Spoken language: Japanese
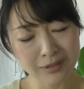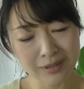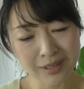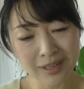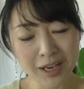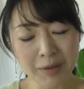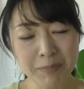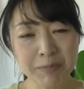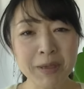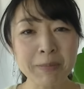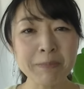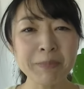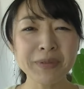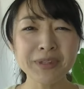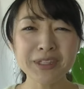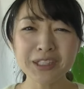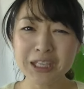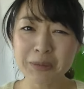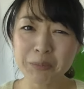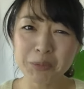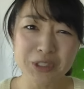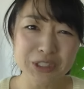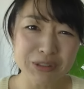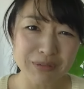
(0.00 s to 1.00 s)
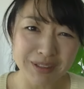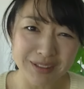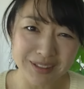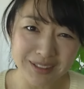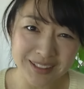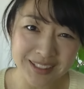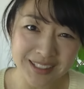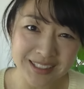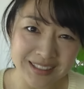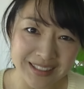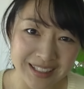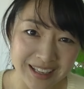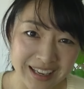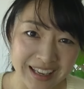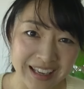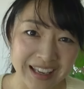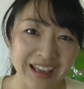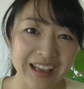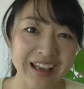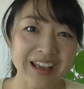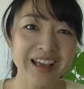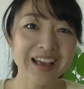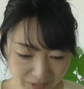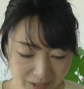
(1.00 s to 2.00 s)
なんか便秘って気持ち悪いです
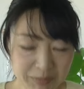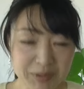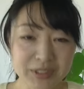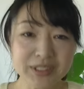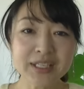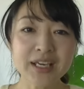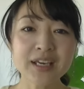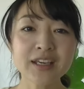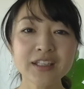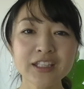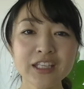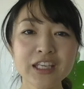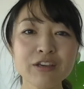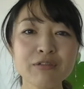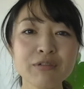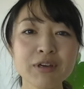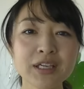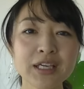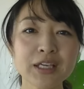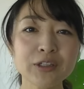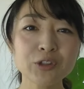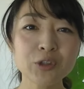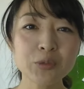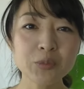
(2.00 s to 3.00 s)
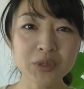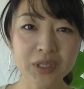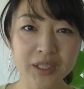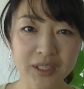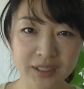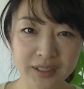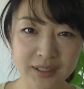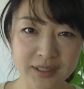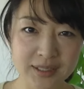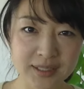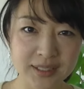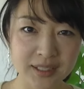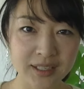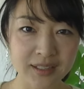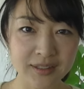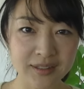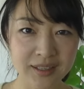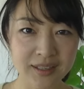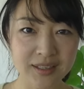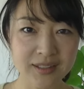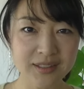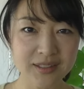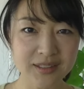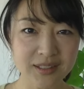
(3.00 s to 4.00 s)
ねでも最近はやっと盛り返してき
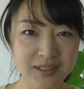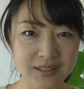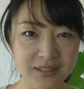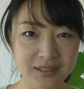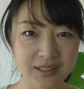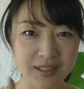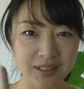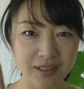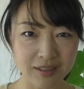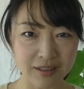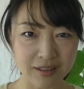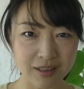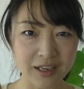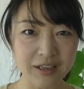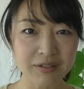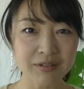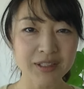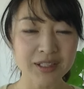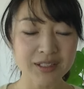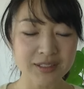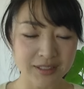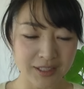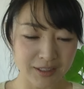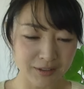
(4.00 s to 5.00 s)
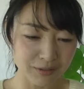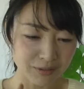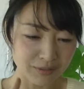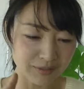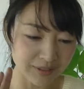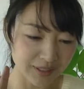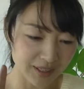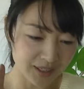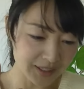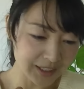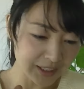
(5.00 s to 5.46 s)
て1日に1回はですねこんな